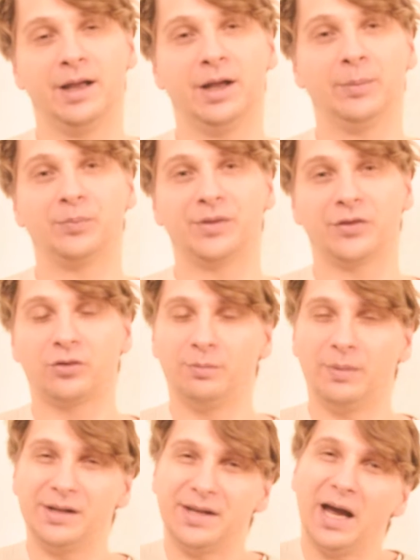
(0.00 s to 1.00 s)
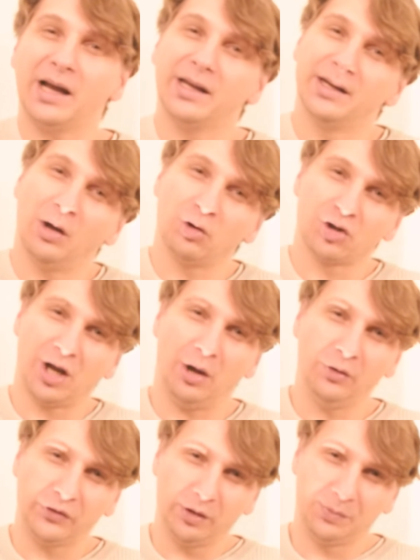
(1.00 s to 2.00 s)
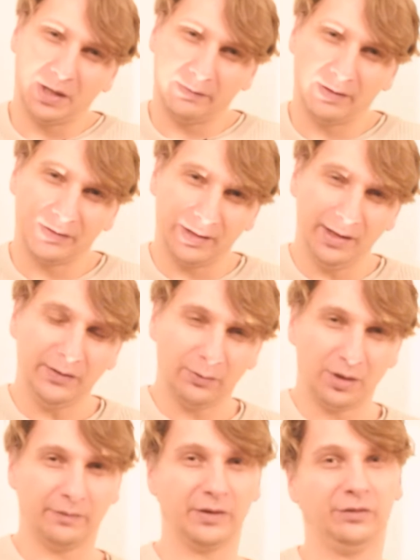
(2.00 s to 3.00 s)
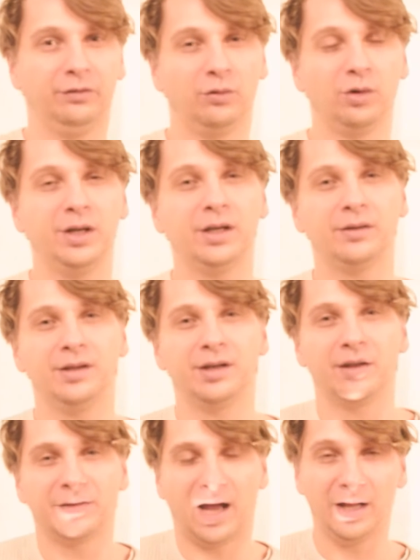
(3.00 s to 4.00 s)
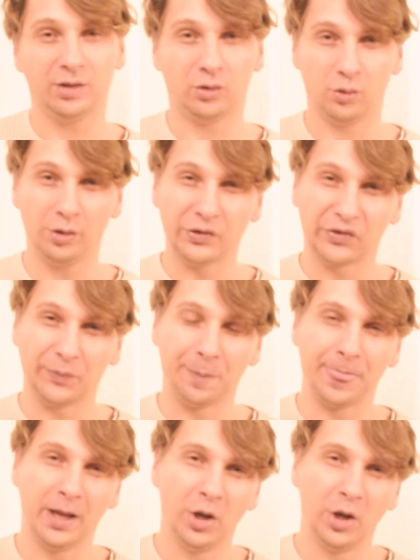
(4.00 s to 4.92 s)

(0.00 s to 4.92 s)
Ähm, dass du mal da genau schaust, ob da was ist oder was vorliegt und dir das anguckst